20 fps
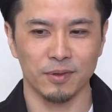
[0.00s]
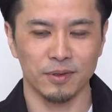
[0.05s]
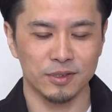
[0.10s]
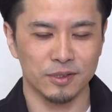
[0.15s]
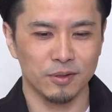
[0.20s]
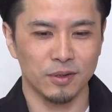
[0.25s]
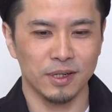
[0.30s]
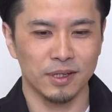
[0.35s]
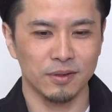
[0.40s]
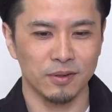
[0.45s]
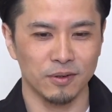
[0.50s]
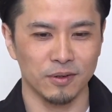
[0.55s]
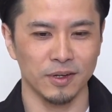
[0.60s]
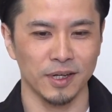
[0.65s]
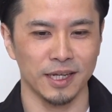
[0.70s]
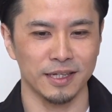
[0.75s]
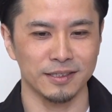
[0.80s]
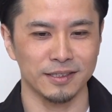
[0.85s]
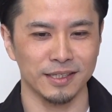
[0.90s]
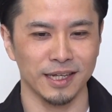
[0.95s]
それの
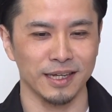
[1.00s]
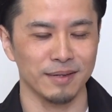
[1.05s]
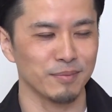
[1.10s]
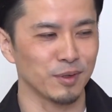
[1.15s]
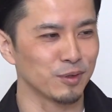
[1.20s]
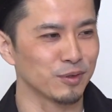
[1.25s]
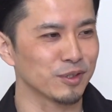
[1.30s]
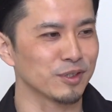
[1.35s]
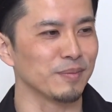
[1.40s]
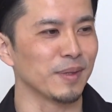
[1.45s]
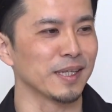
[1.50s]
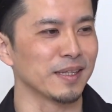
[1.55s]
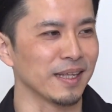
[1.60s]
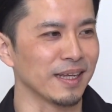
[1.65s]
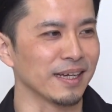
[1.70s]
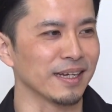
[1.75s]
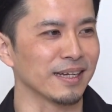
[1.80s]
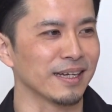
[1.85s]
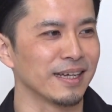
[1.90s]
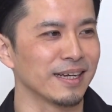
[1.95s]
返済も含め
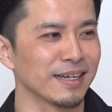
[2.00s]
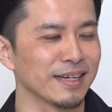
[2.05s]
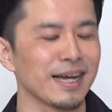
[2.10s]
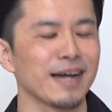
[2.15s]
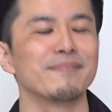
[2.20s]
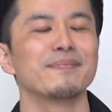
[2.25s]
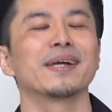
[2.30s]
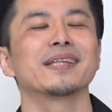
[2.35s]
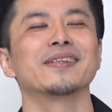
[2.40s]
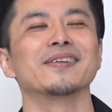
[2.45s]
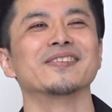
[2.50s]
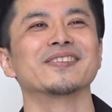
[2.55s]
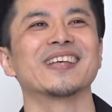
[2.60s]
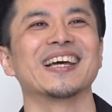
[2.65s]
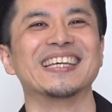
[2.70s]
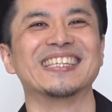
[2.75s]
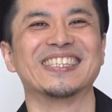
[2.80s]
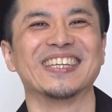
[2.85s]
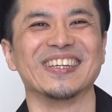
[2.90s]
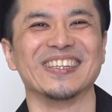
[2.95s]
て頑張ってる
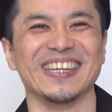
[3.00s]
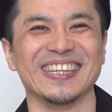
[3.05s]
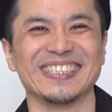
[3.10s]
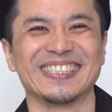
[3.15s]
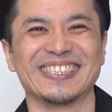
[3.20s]
最中です。